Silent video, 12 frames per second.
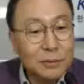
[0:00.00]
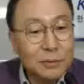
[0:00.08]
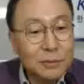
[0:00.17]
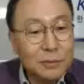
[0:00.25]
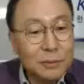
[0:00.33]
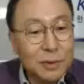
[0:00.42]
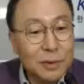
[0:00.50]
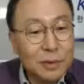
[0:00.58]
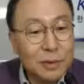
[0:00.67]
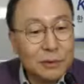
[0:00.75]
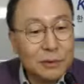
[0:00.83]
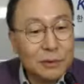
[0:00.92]
좀 하나
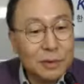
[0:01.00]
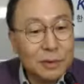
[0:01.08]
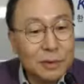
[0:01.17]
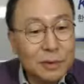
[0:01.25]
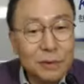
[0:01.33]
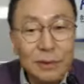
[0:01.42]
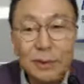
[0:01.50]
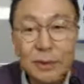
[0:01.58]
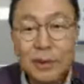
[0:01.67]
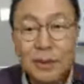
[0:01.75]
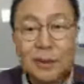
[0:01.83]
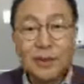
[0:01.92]
더 가볼까요?
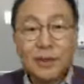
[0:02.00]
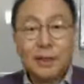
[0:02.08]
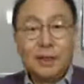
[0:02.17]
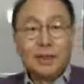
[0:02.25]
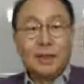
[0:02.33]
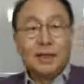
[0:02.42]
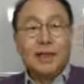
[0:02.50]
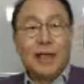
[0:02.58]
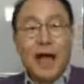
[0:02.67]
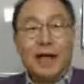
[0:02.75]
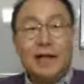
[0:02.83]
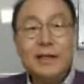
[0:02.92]
이제
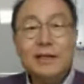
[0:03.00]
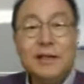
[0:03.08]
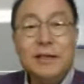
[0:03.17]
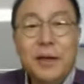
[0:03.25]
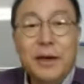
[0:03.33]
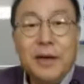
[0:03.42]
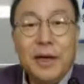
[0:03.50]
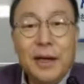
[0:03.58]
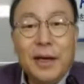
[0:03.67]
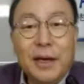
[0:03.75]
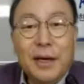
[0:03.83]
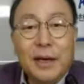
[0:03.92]
R&D
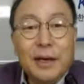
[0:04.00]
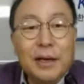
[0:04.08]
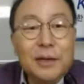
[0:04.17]
계획에